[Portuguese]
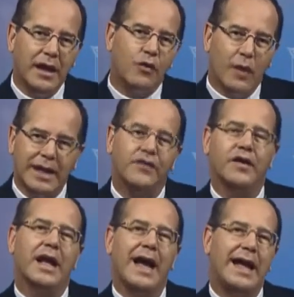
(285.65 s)

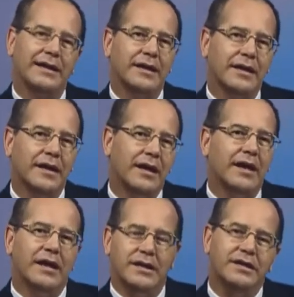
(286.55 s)
qualificada
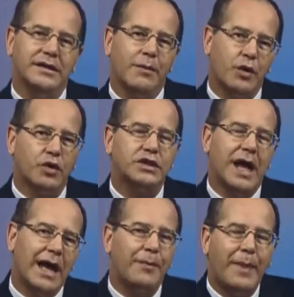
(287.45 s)
e
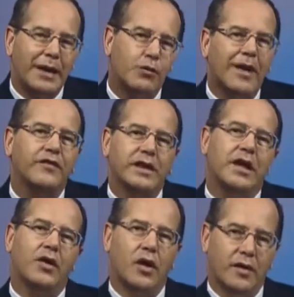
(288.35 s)
desabrochar para uma
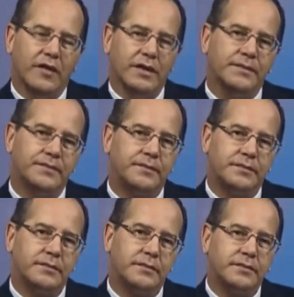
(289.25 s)
vida nova.
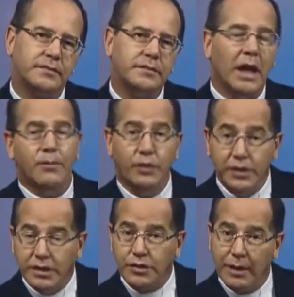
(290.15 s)
Por
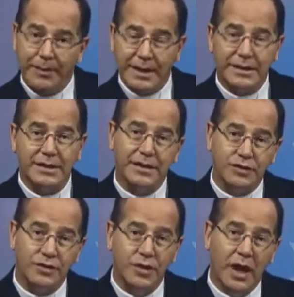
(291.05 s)
isso é
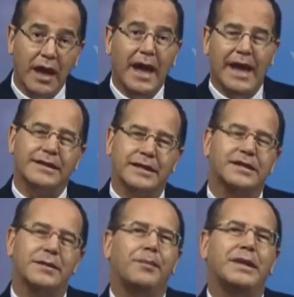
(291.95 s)
preciso essa
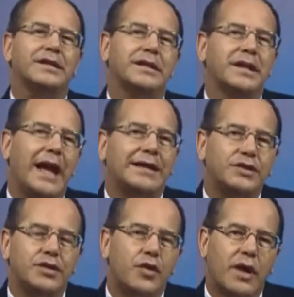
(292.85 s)
simplicidade
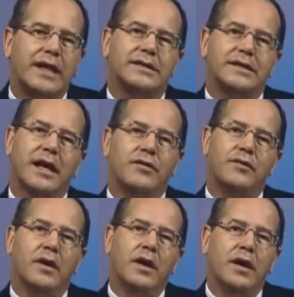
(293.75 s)
de coração,
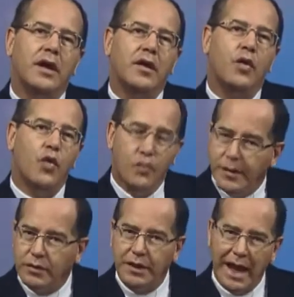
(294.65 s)

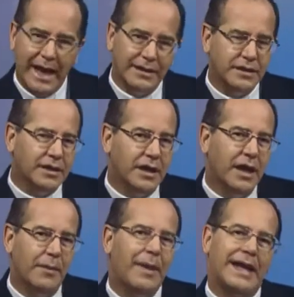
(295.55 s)
humildade
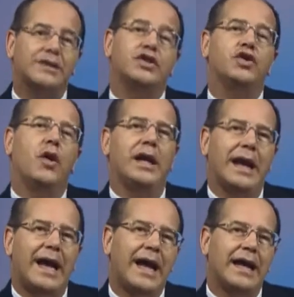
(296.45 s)
para se
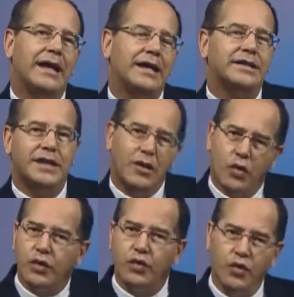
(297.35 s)
olhar sem
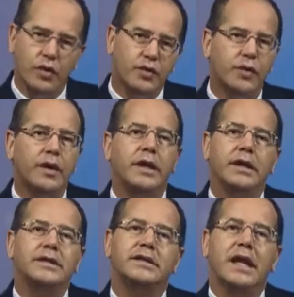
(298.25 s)
orgulho
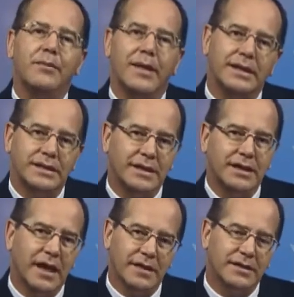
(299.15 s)
e sem
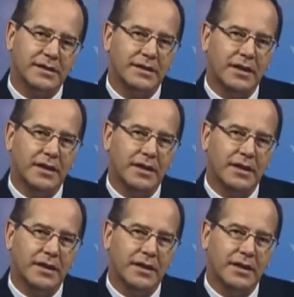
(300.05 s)
mesquinhez.